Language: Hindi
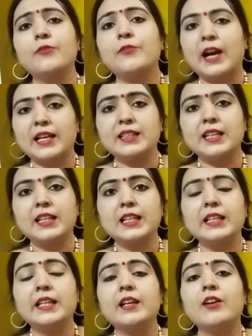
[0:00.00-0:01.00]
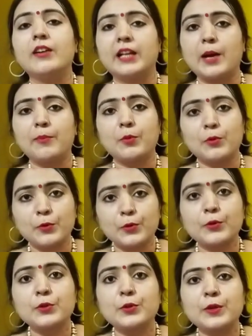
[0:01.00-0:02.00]
फ़ायदे के लिए और आप लोगों
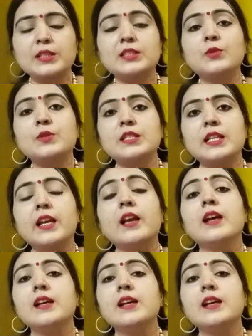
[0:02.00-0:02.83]
को थोड़ा सा उससे